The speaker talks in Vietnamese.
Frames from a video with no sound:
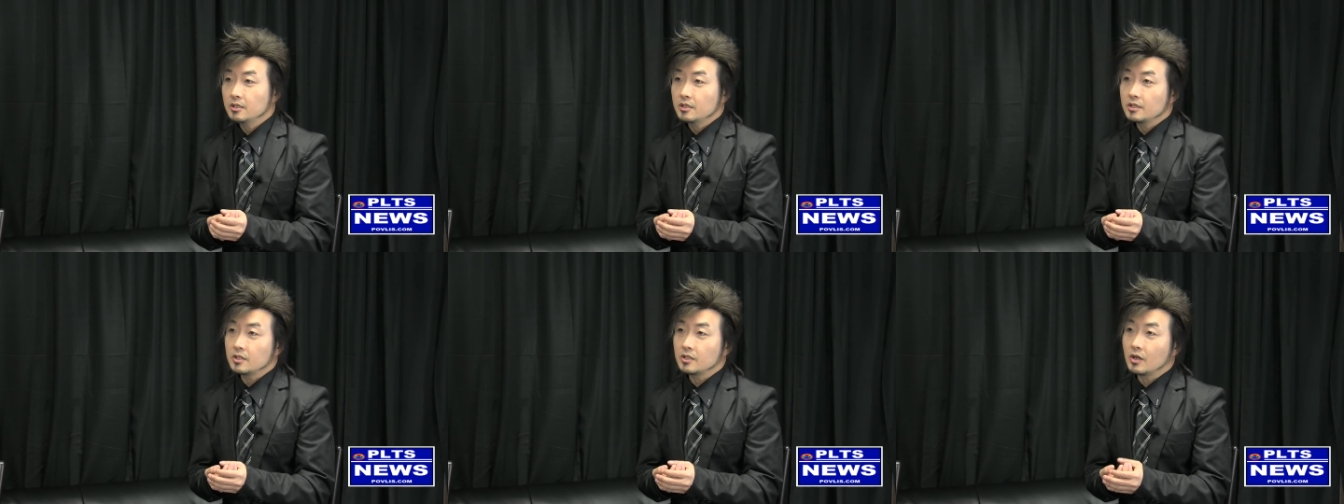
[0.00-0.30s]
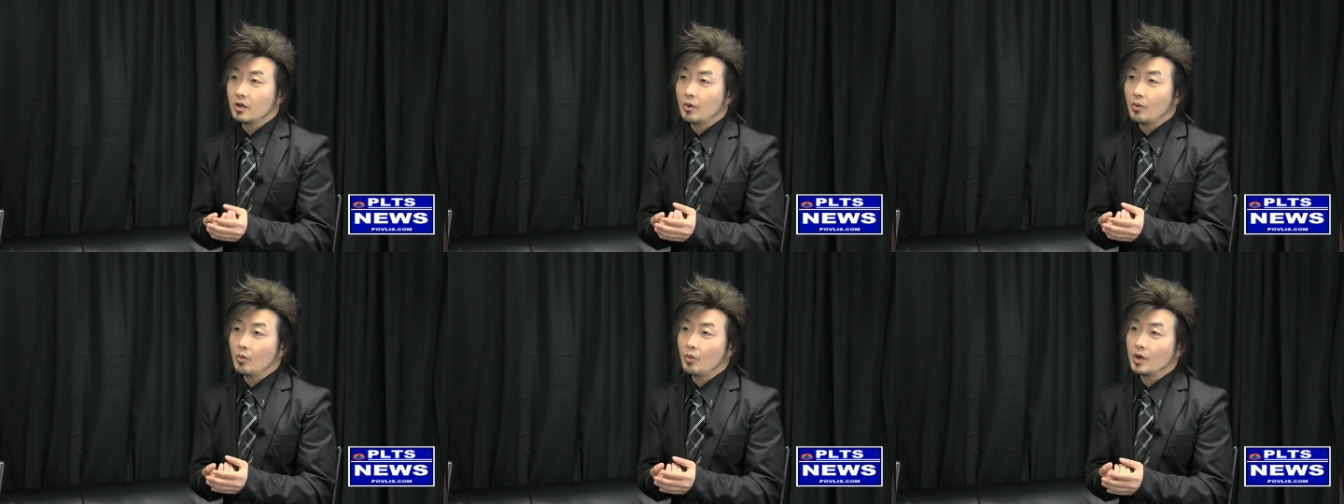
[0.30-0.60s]

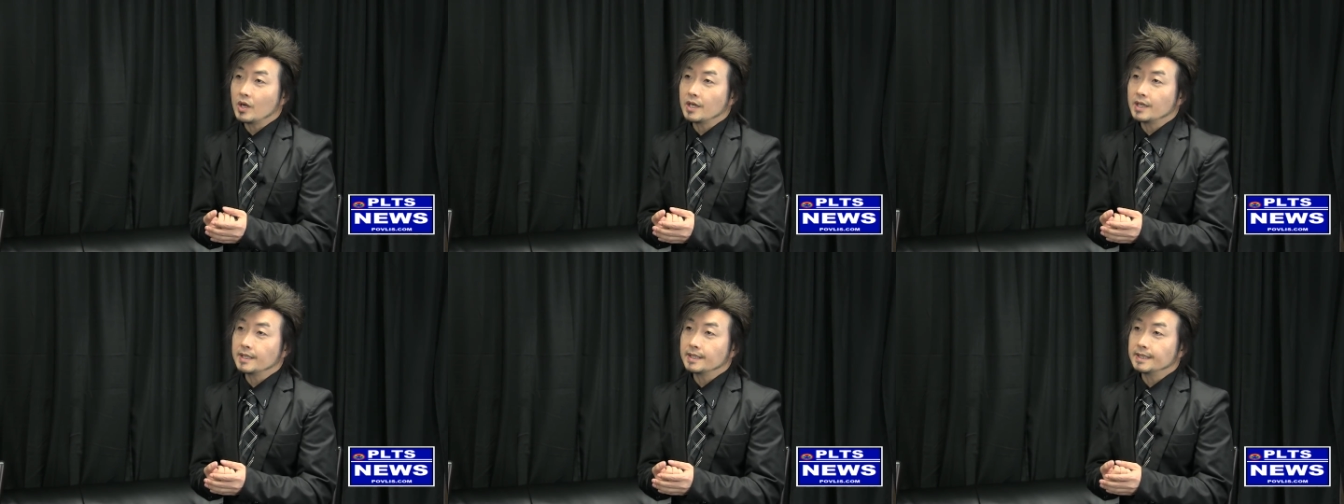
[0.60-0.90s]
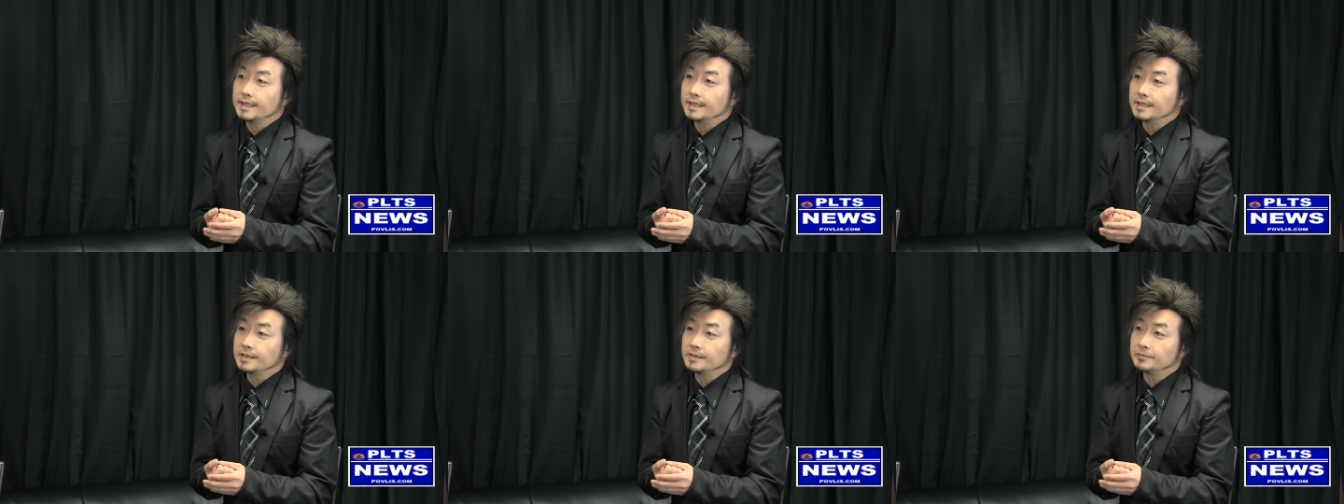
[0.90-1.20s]
nếu họ qua
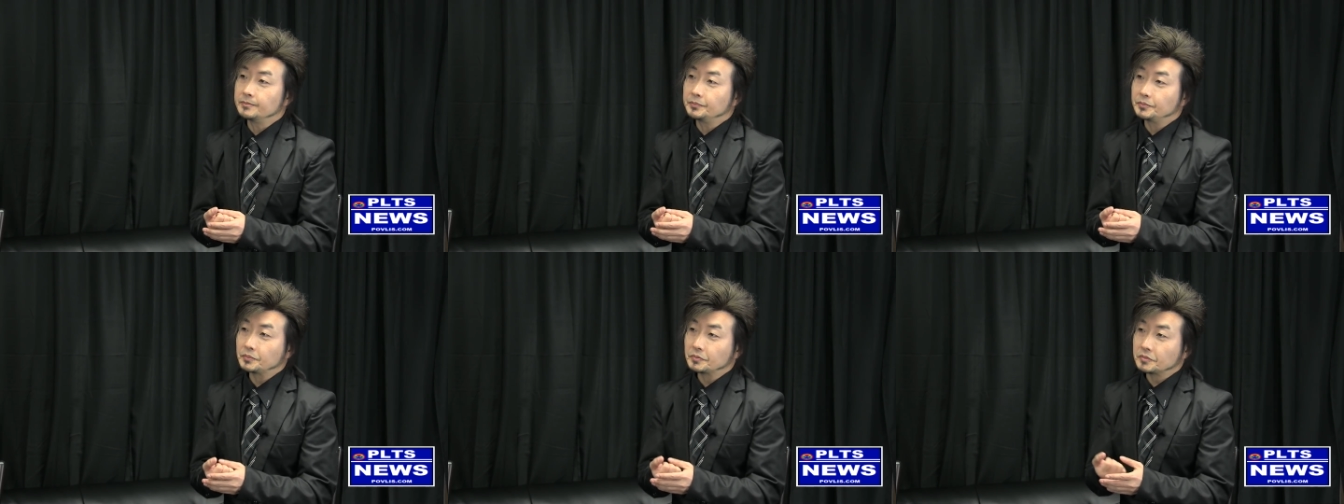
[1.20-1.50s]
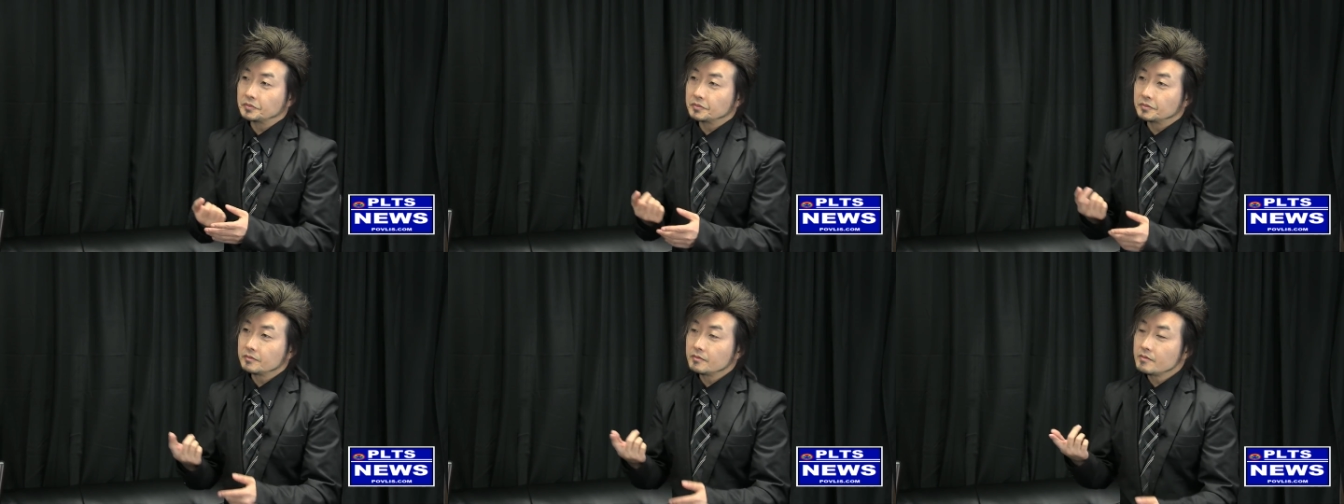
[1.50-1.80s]
à,
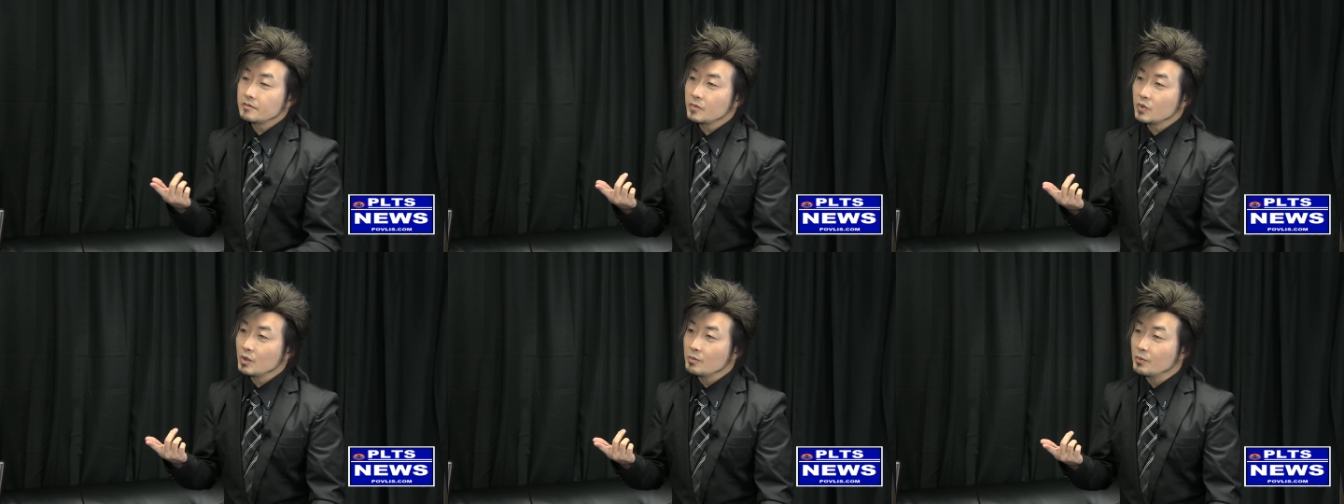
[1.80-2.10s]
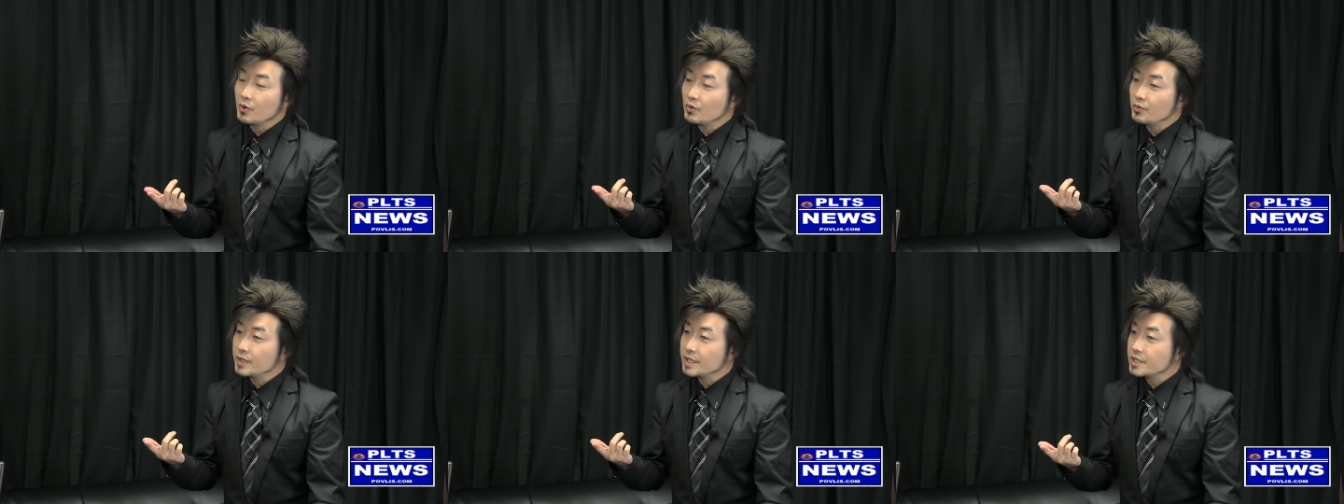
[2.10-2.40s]

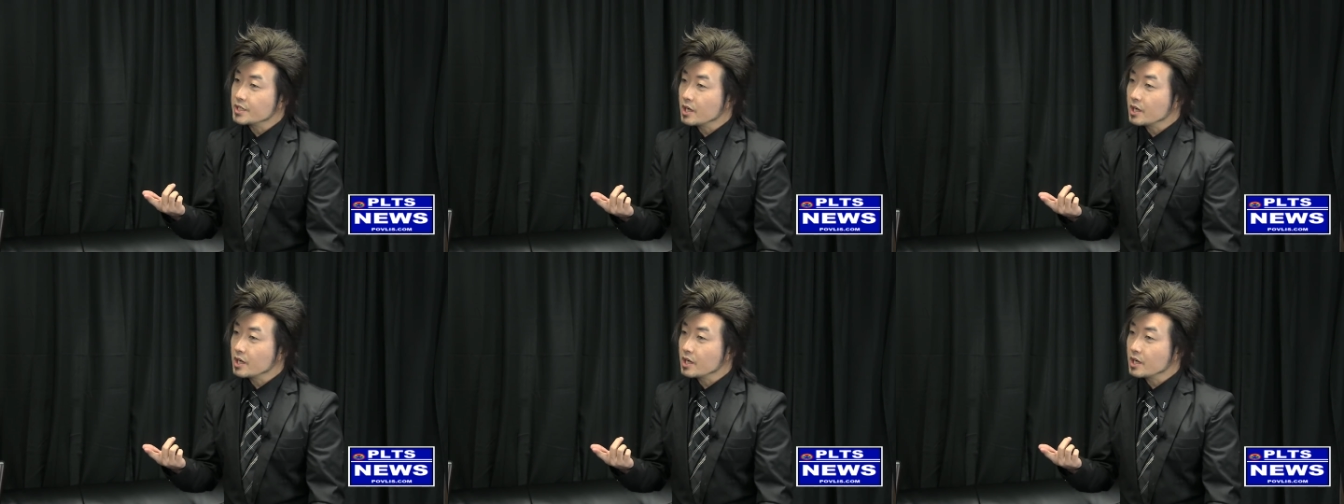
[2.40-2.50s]
một vị